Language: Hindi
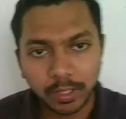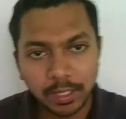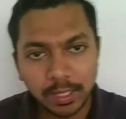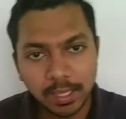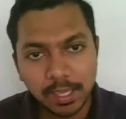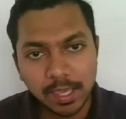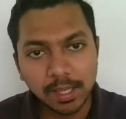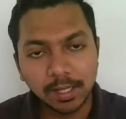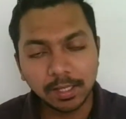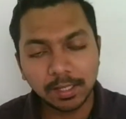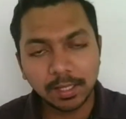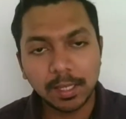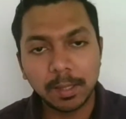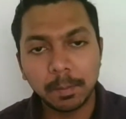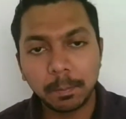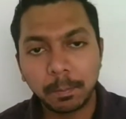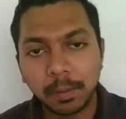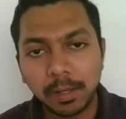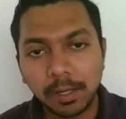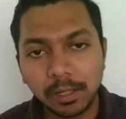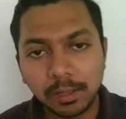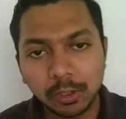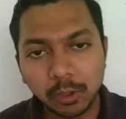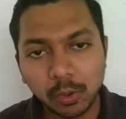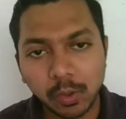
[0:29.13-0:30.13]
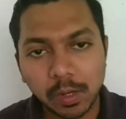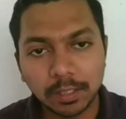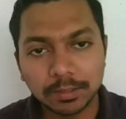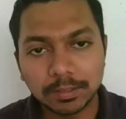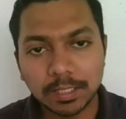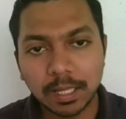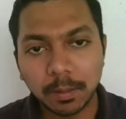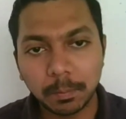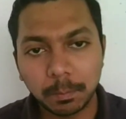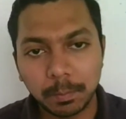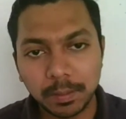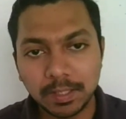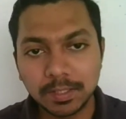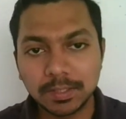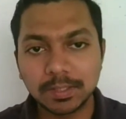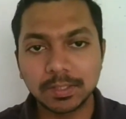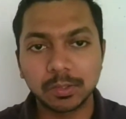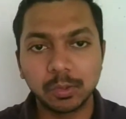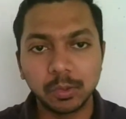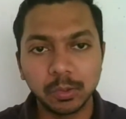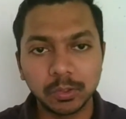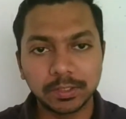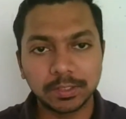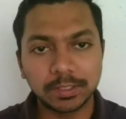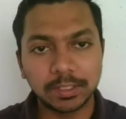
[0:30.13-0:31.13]
एक अप्रैल 2020
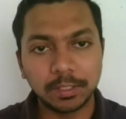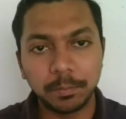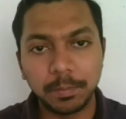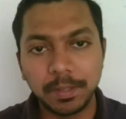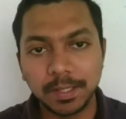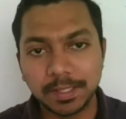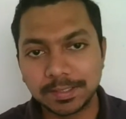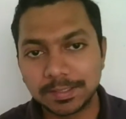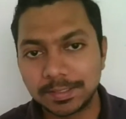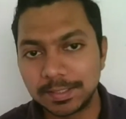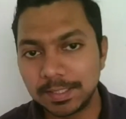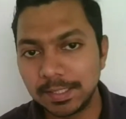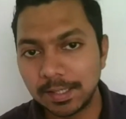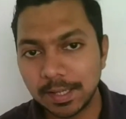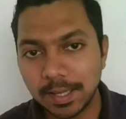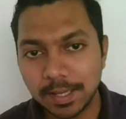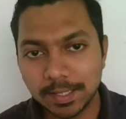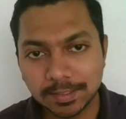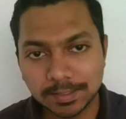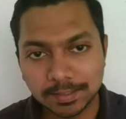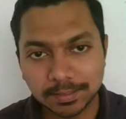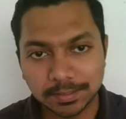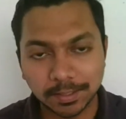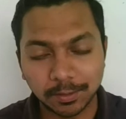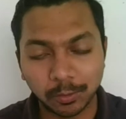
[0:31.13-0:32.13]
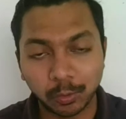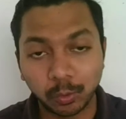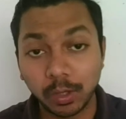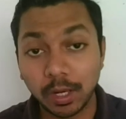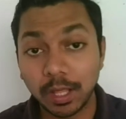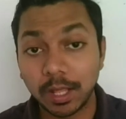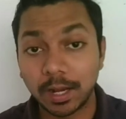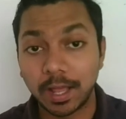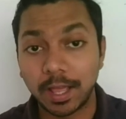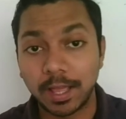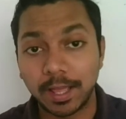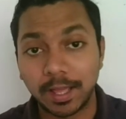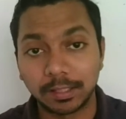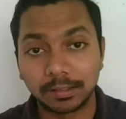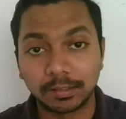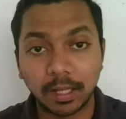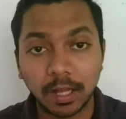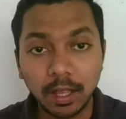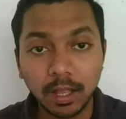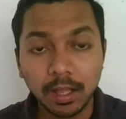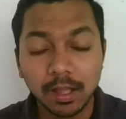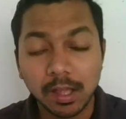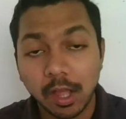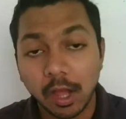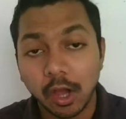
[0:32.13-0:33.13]
को सीबीएसई e का एक सर्कुलर आया था